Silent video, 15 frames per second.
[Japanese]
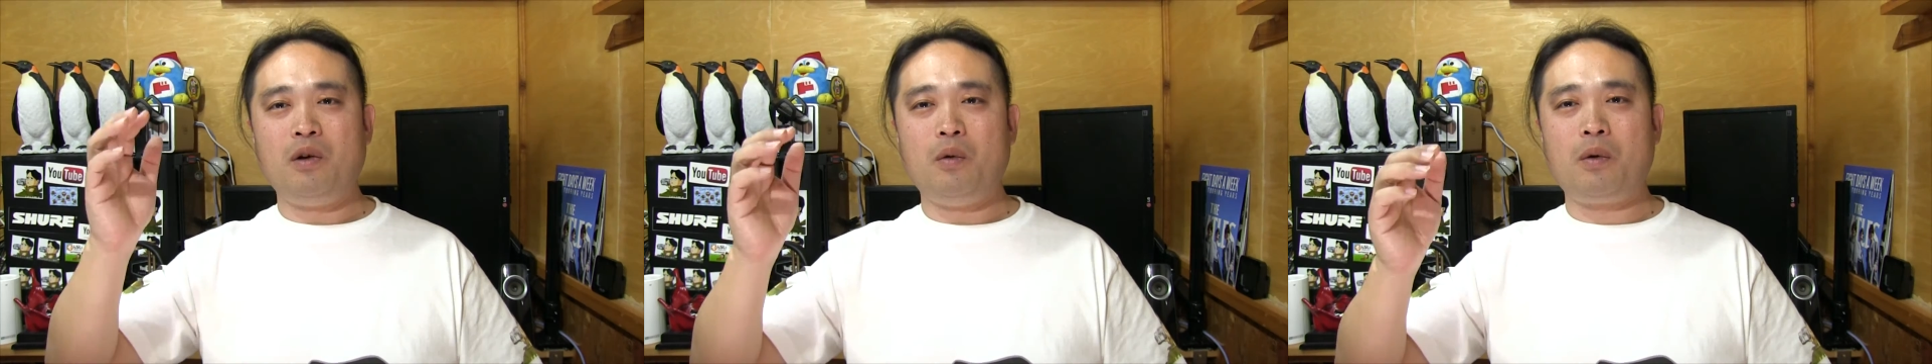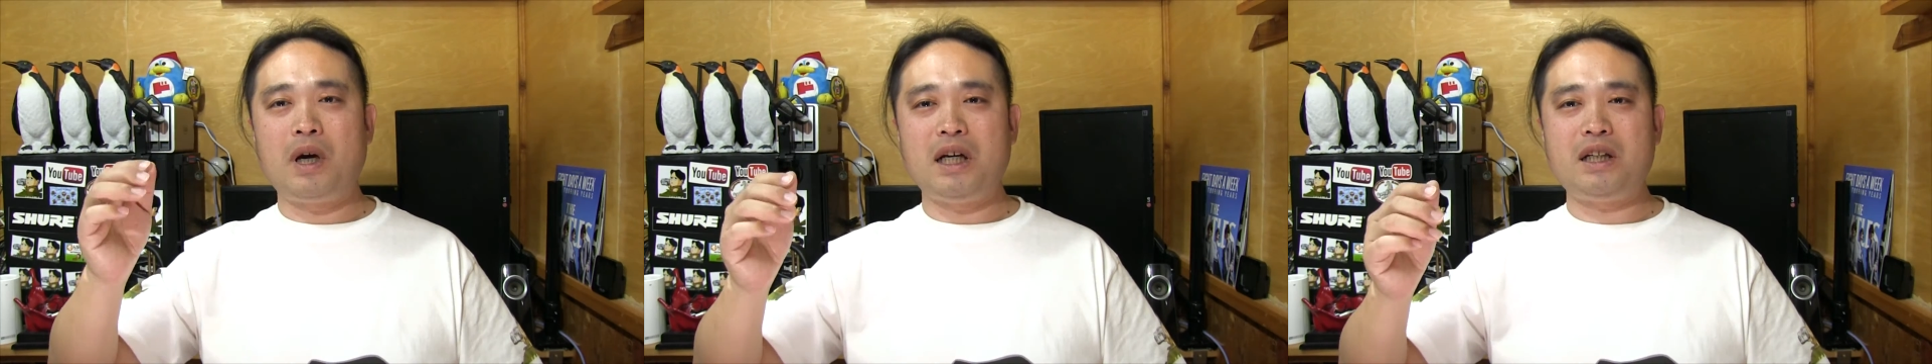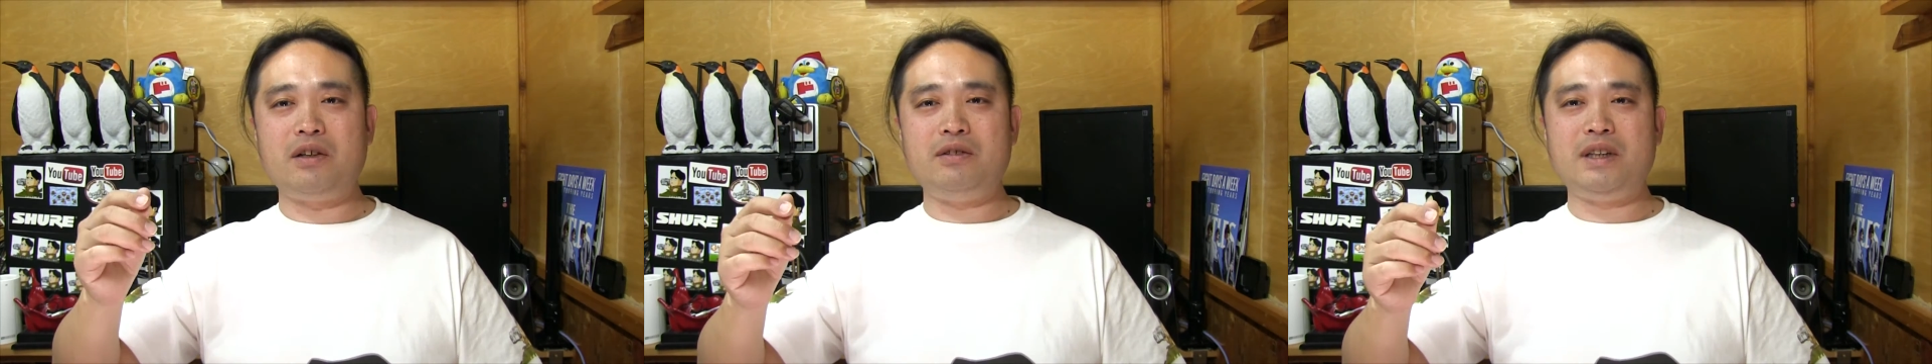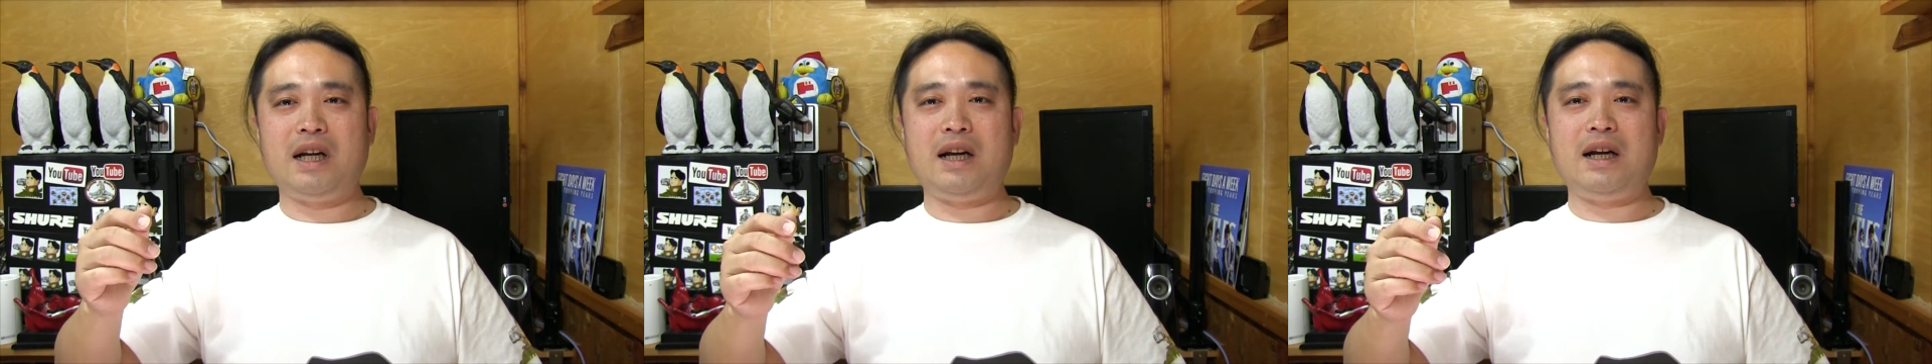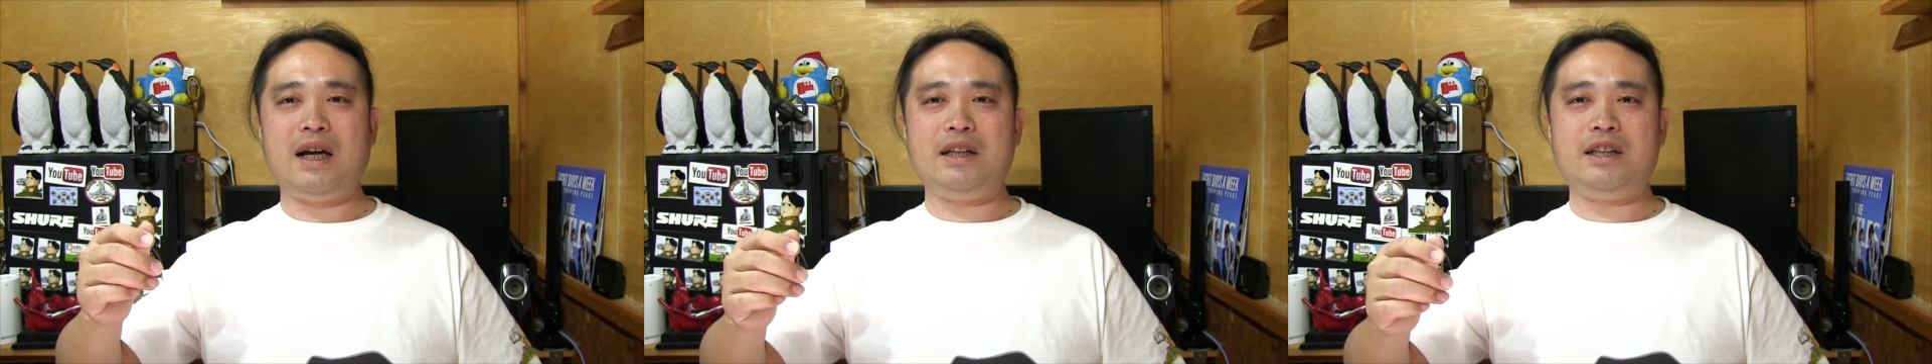おかしくな
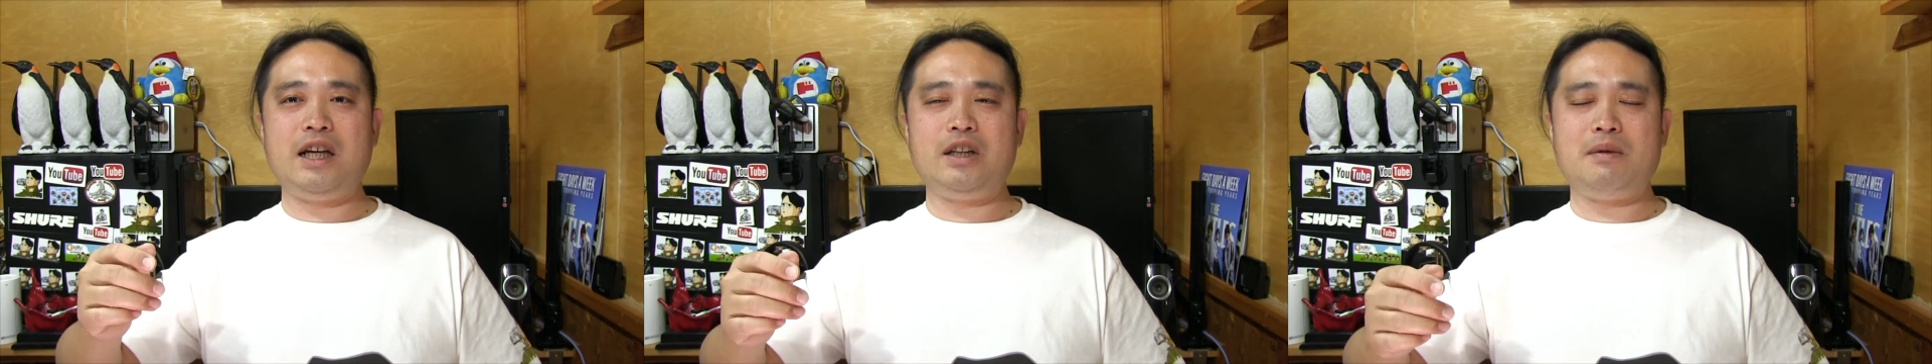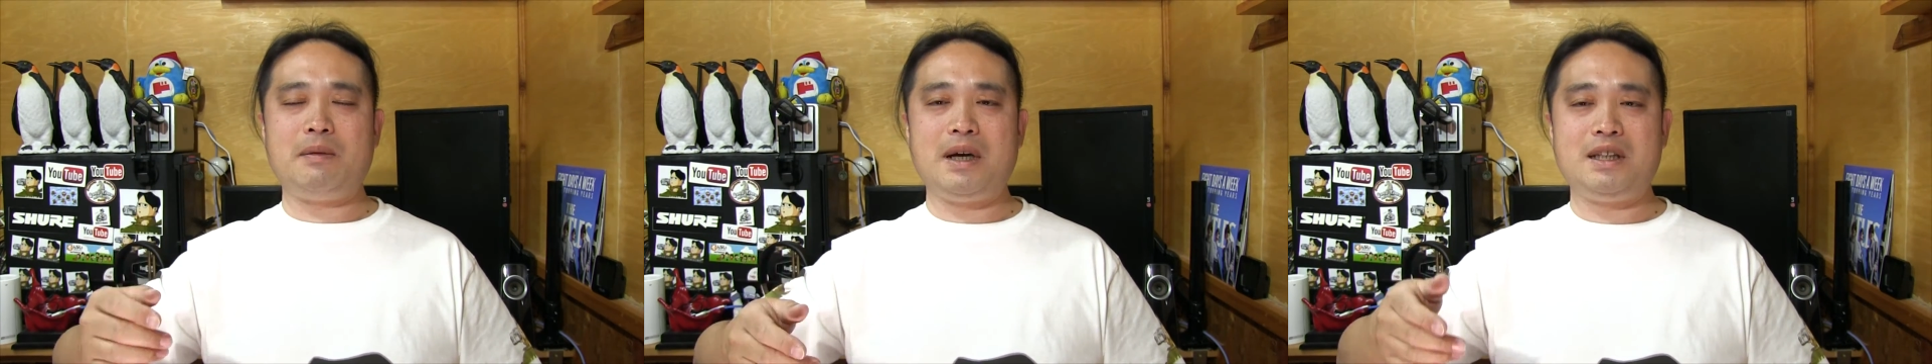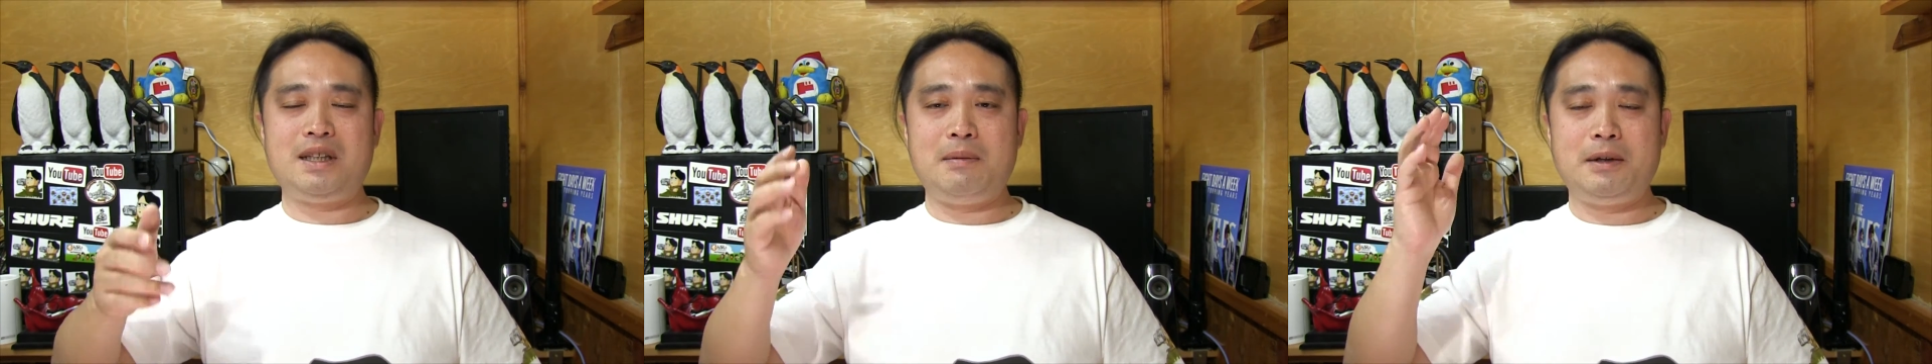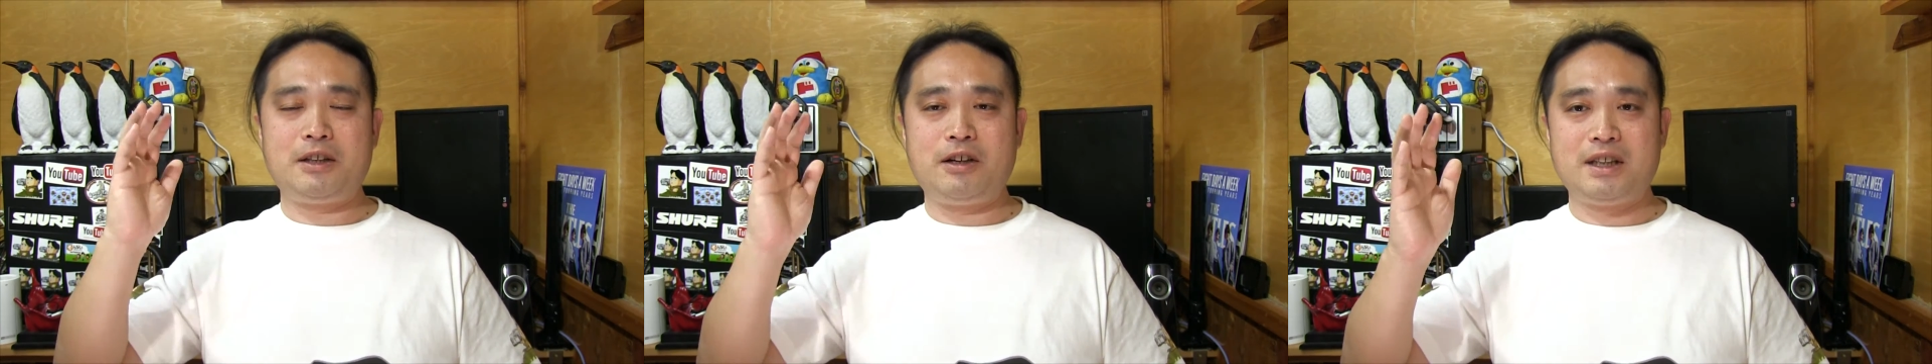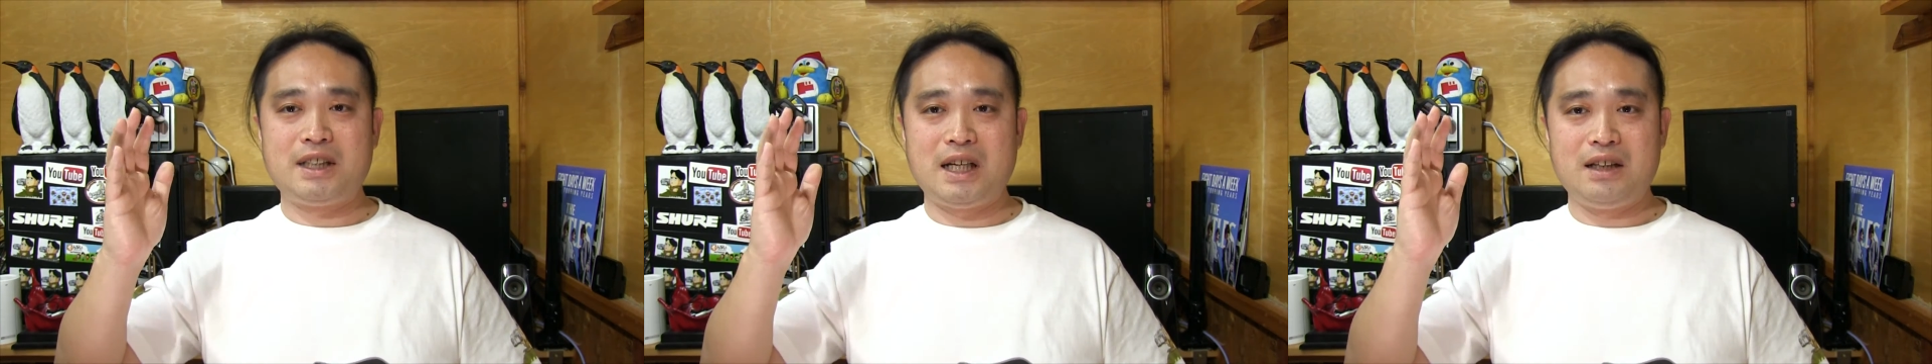らない程度まで攻めて
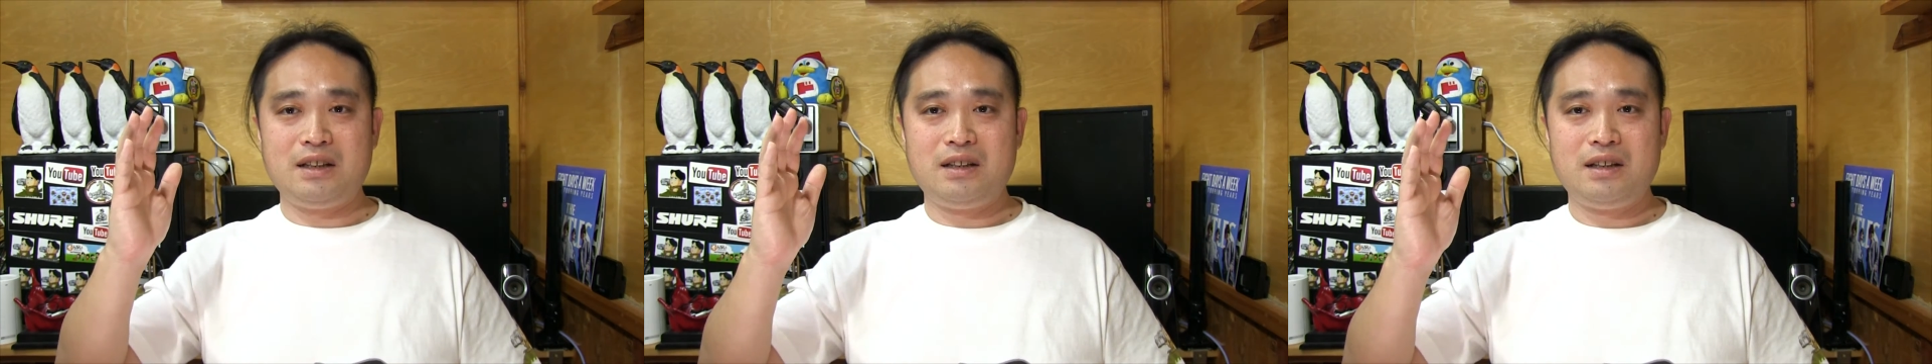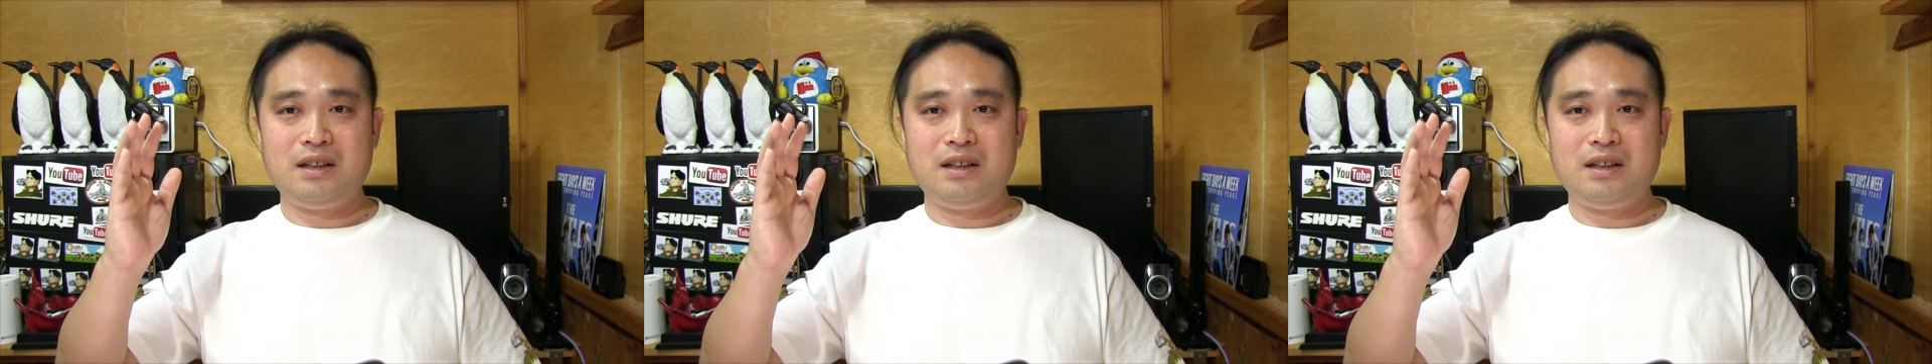ください。